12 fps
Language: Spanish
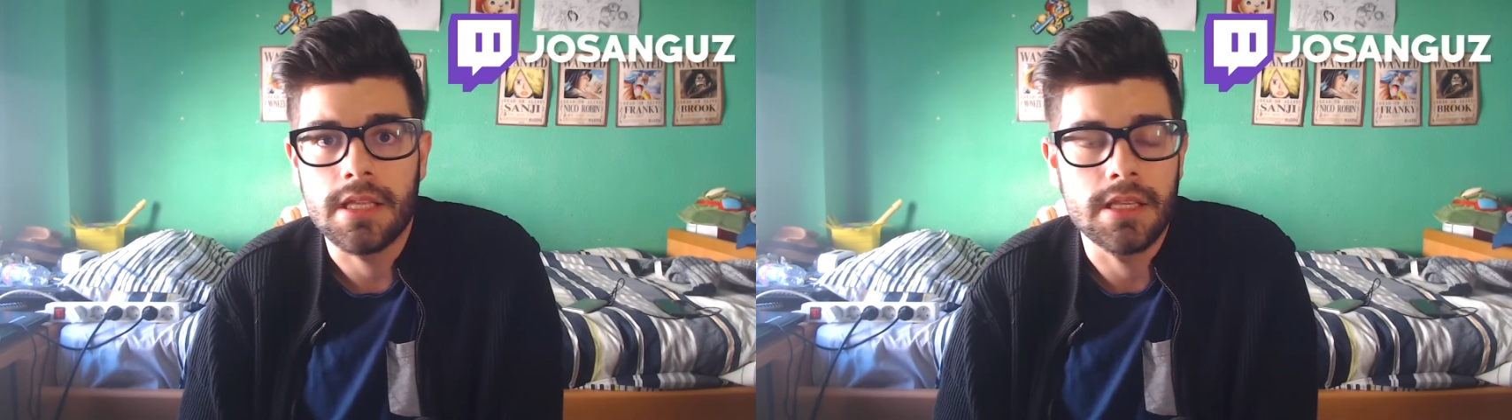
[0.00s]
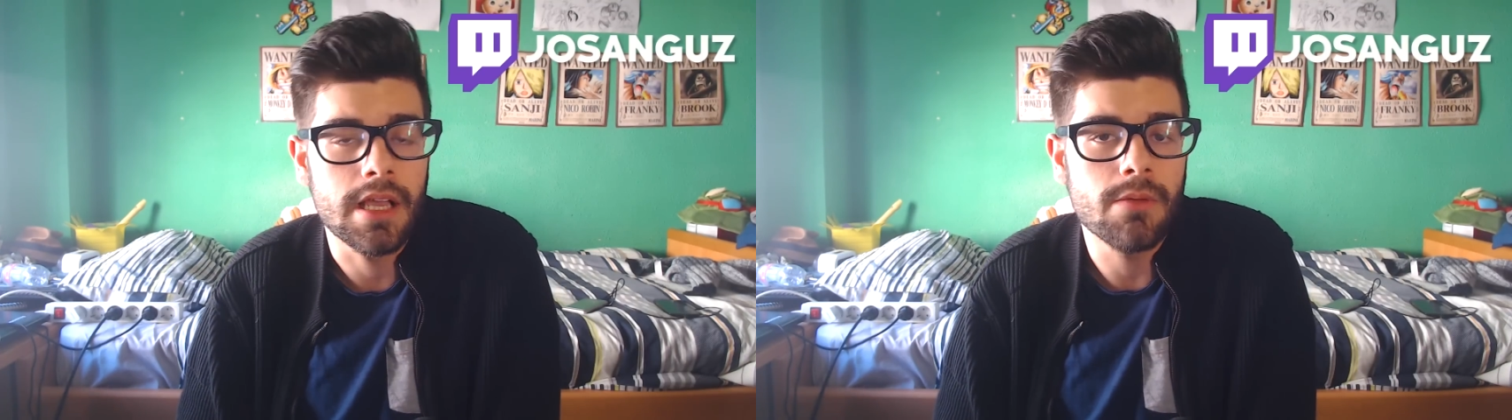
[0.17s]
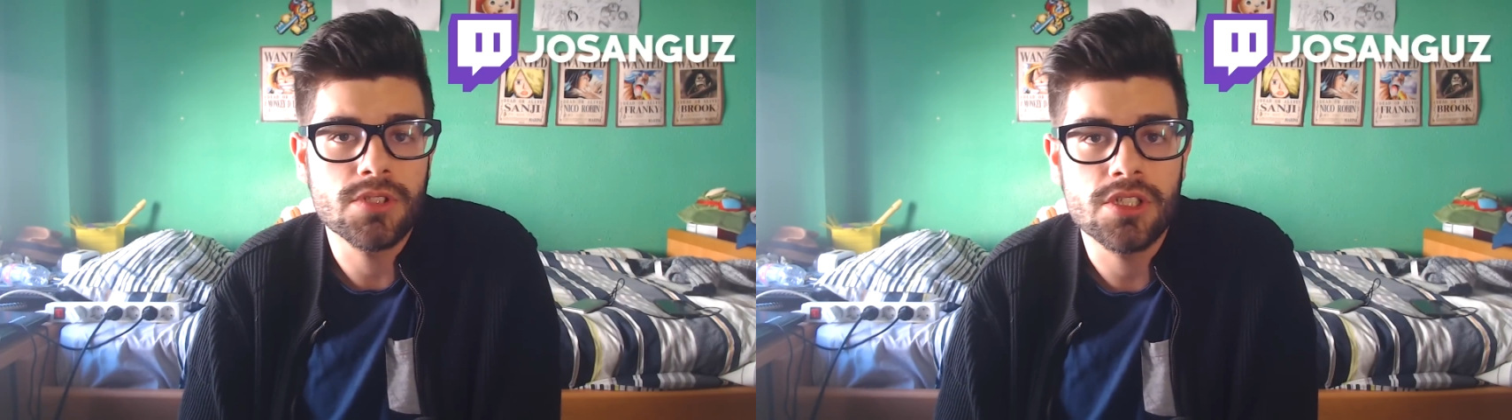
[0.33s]

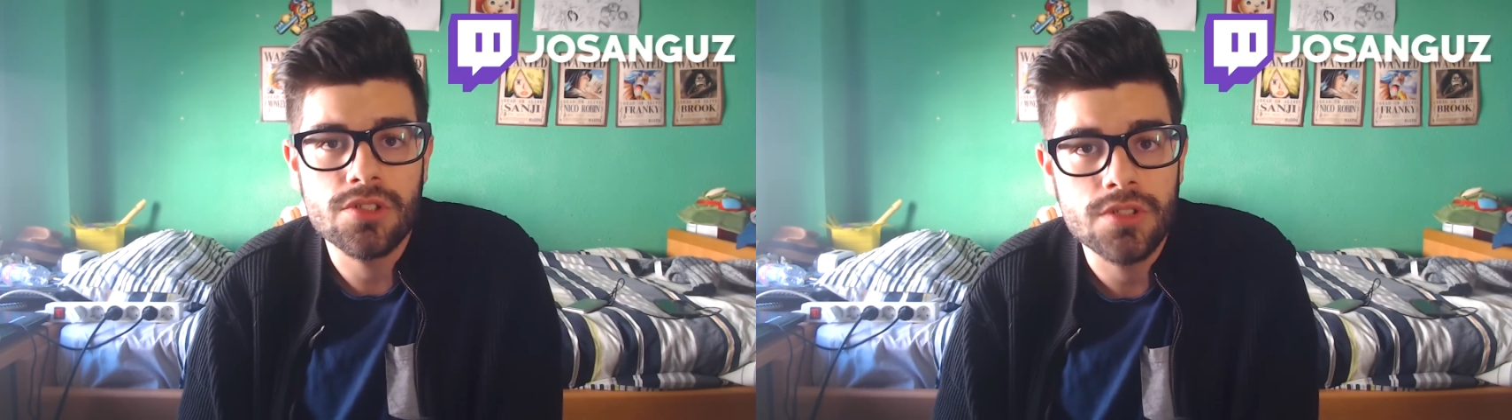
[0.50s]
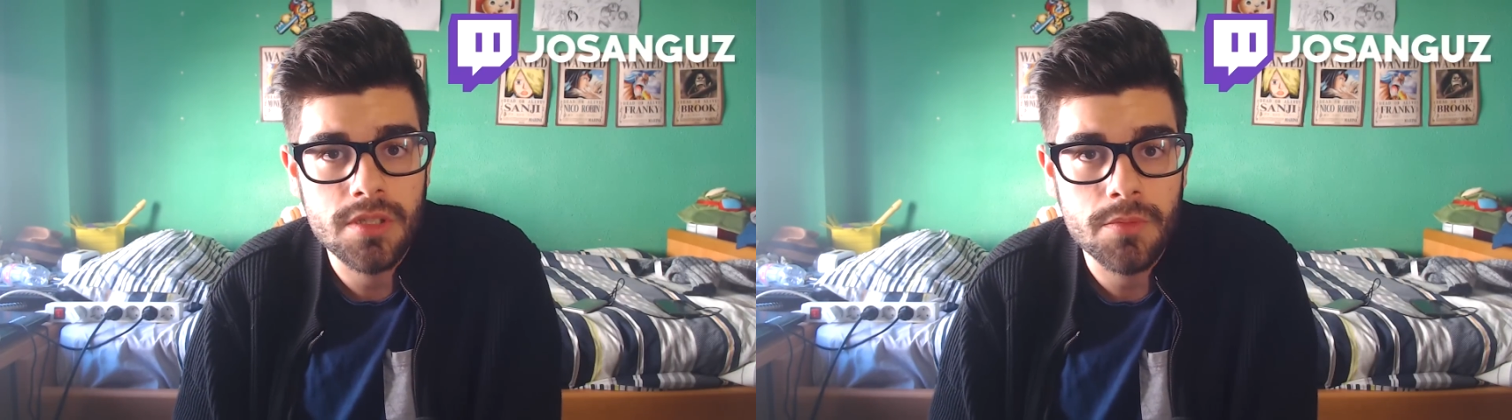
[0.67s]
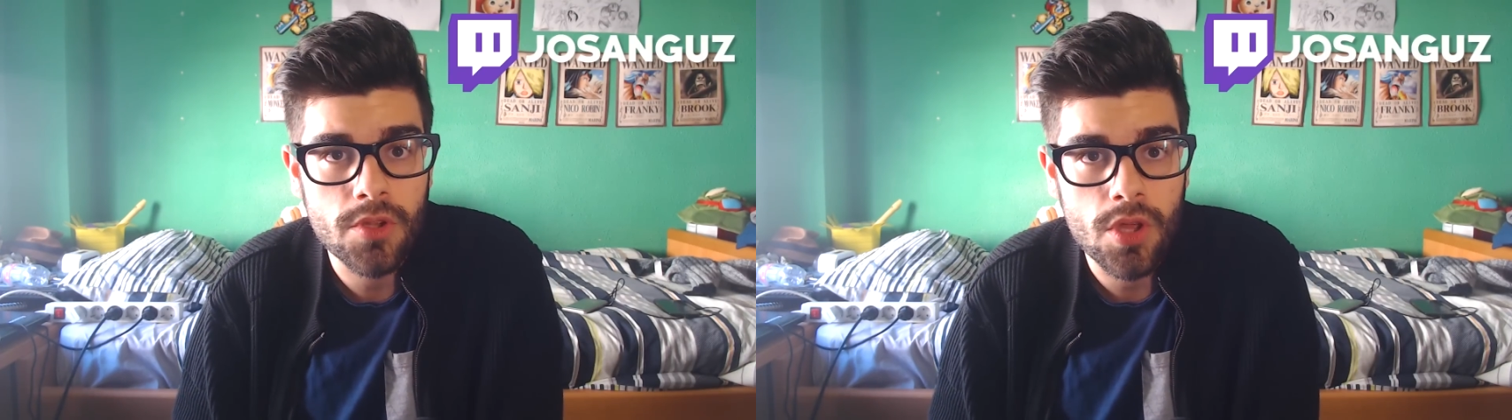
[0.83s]
digamos
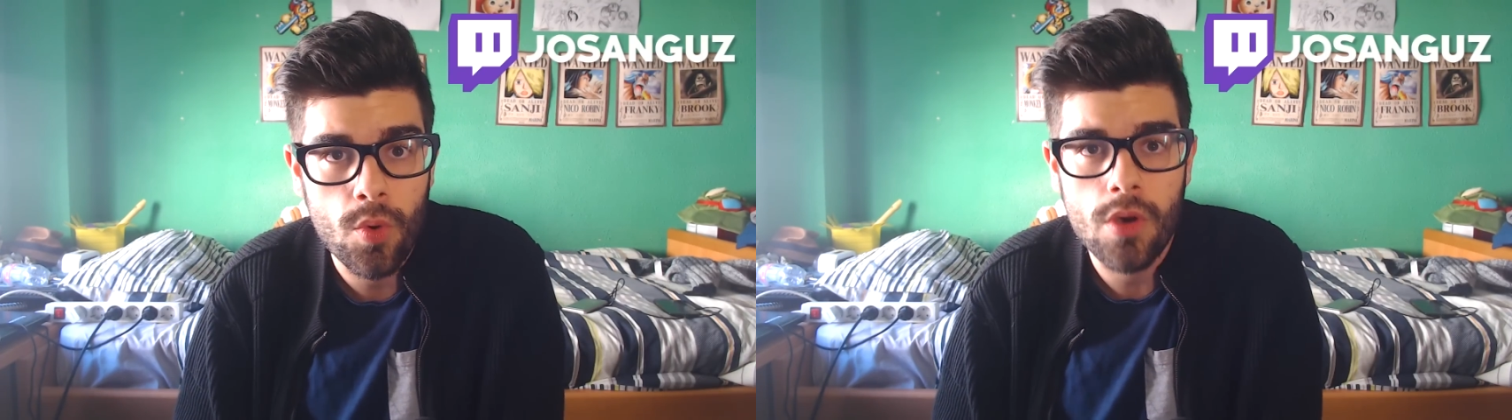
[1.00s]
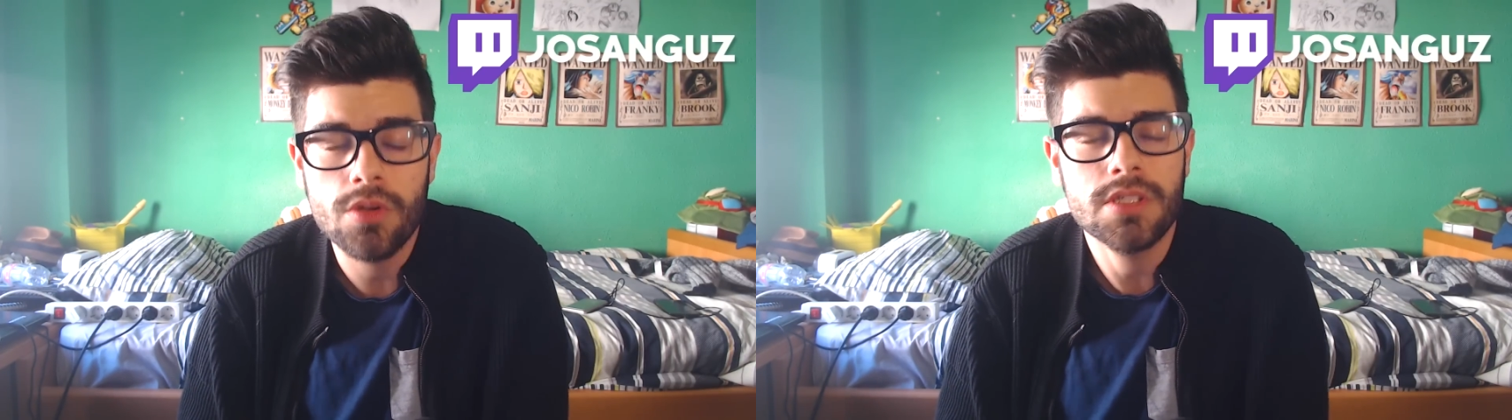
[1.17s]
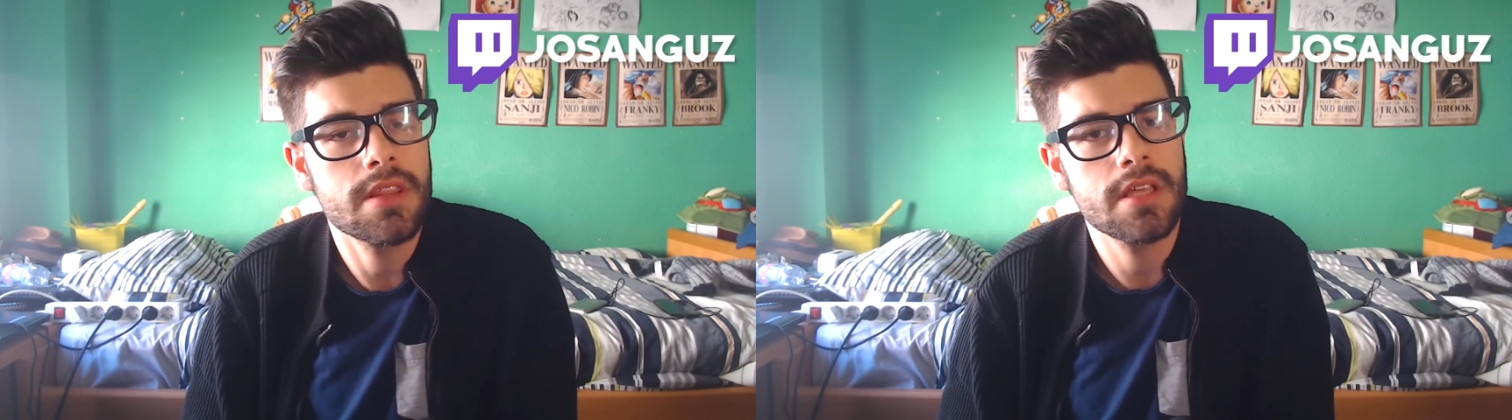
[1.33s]
esos tipo de
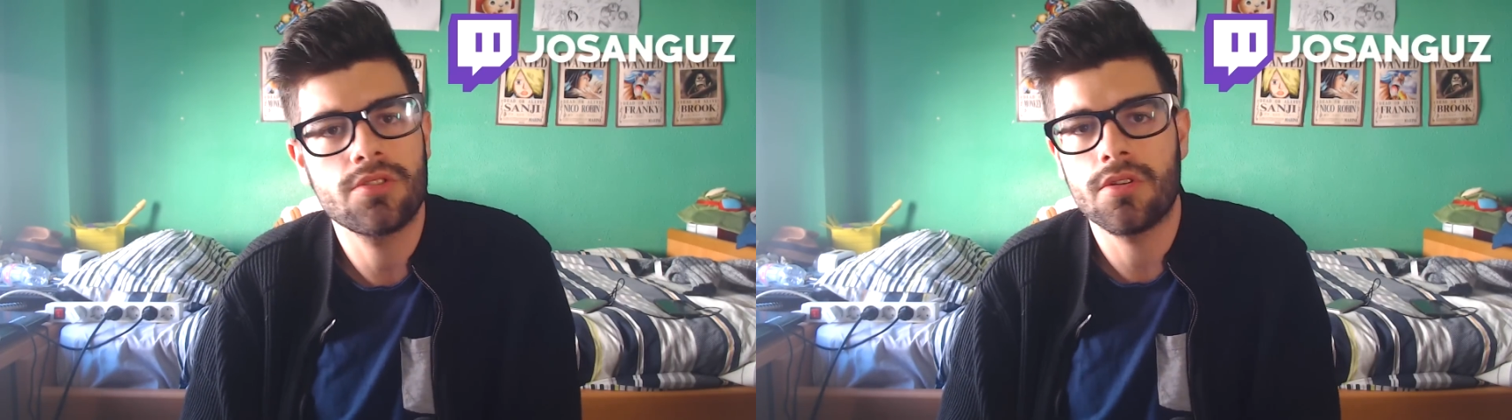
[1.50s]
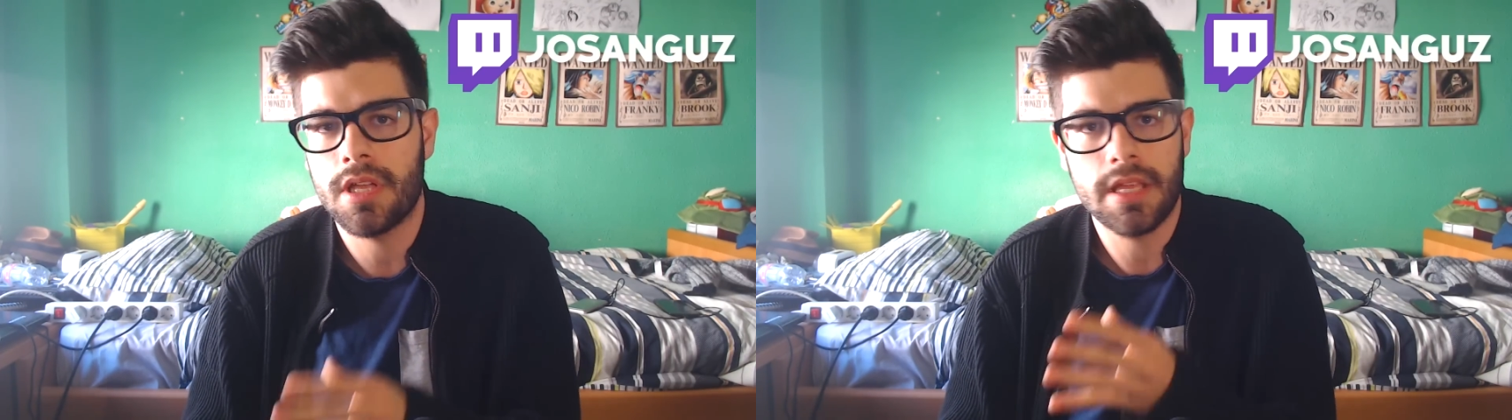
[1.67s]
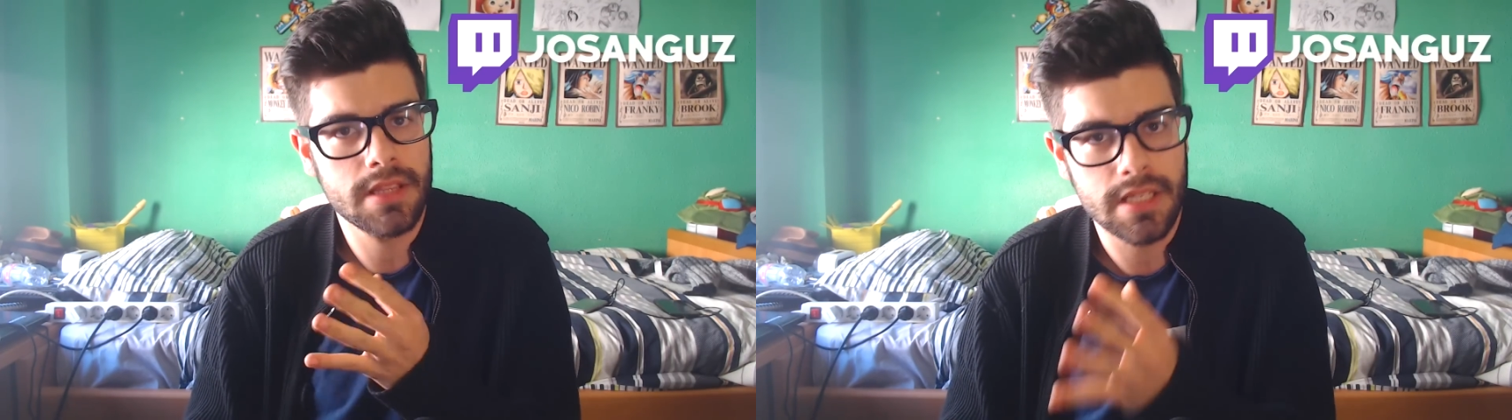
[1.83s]
juegos excepto
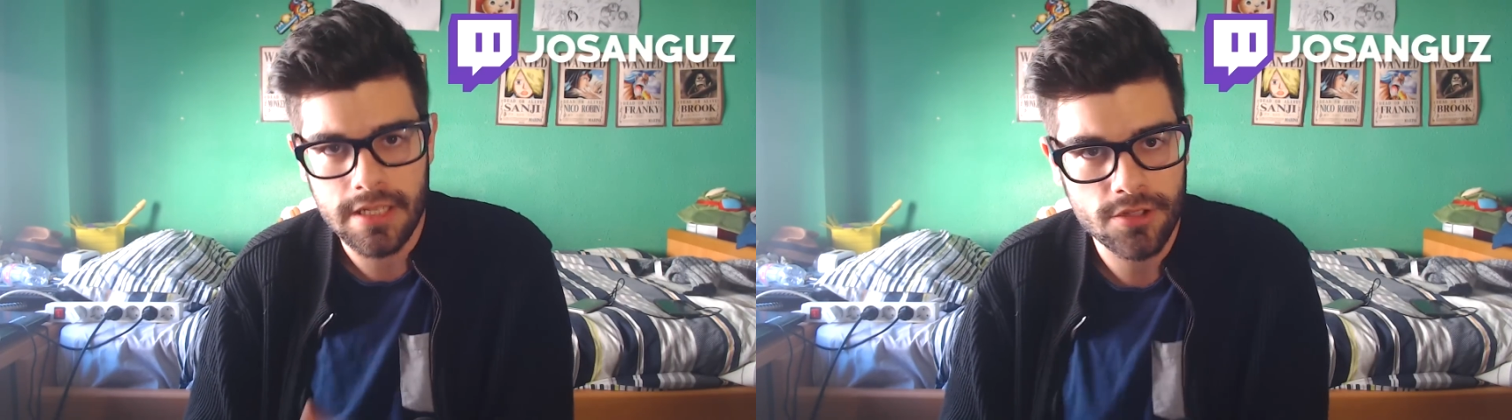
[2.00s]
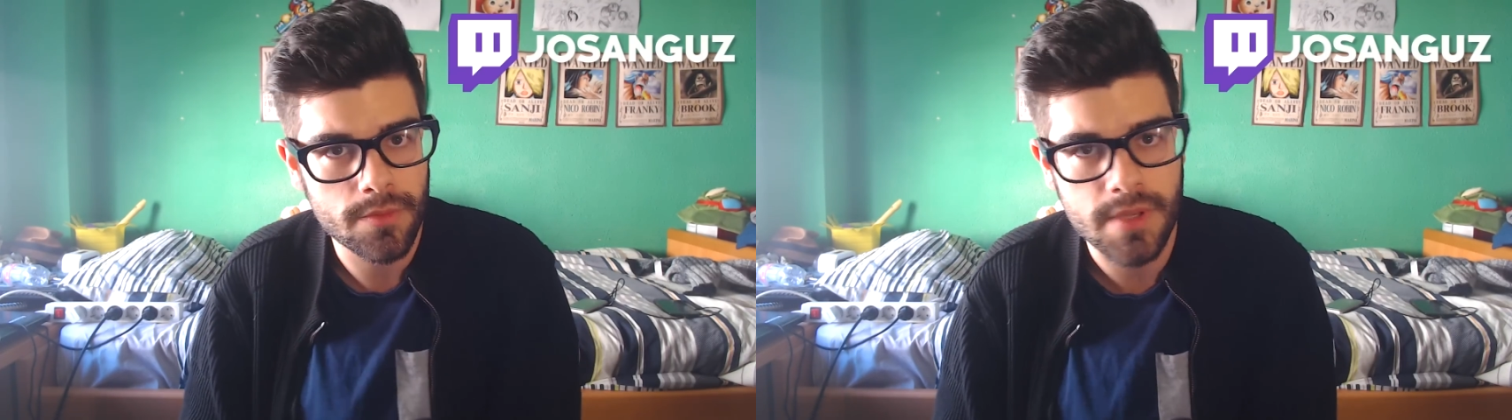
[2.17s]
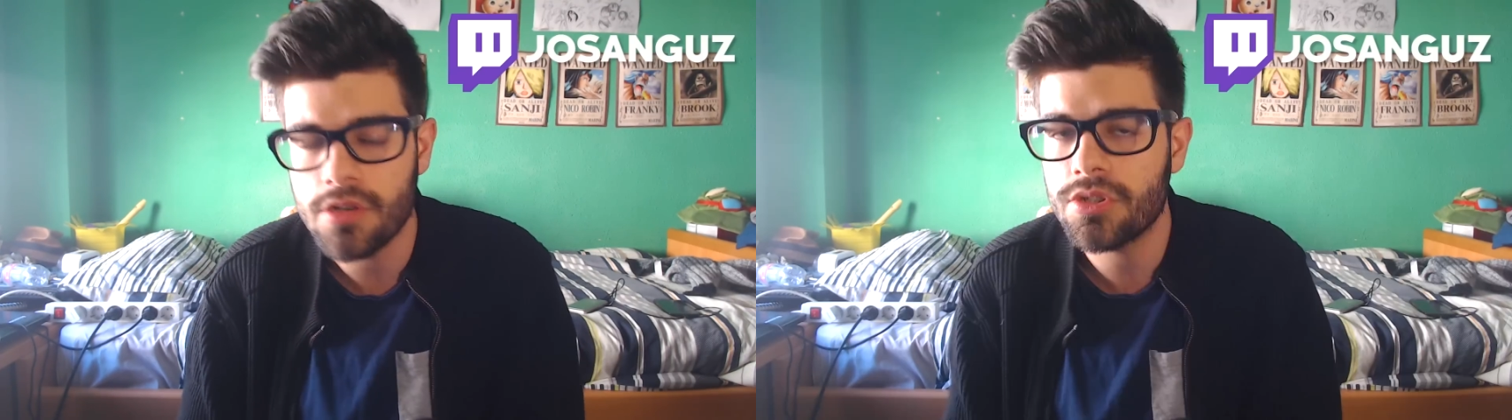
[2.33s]

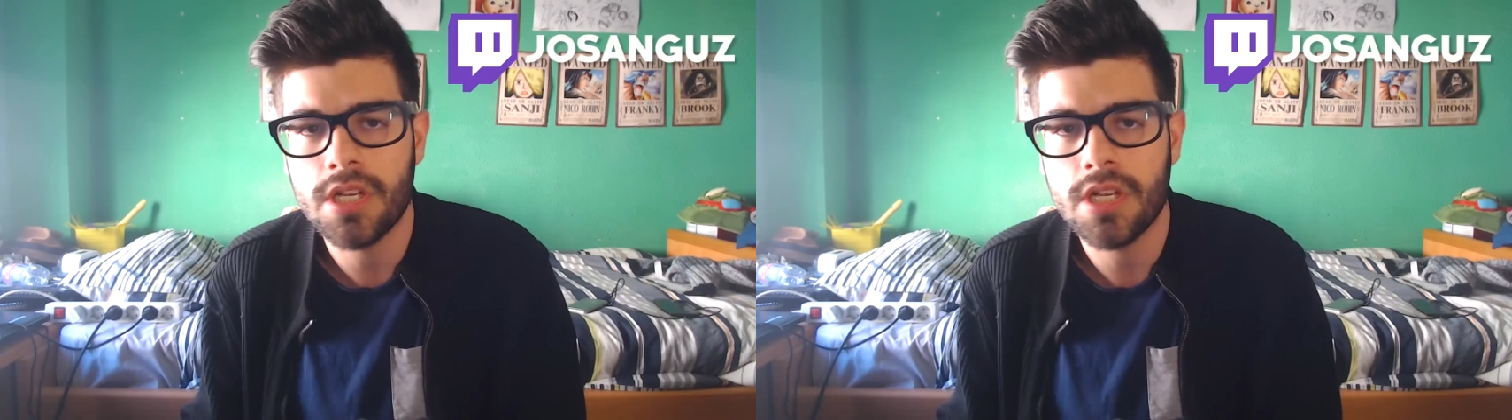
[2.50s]
directo amigos,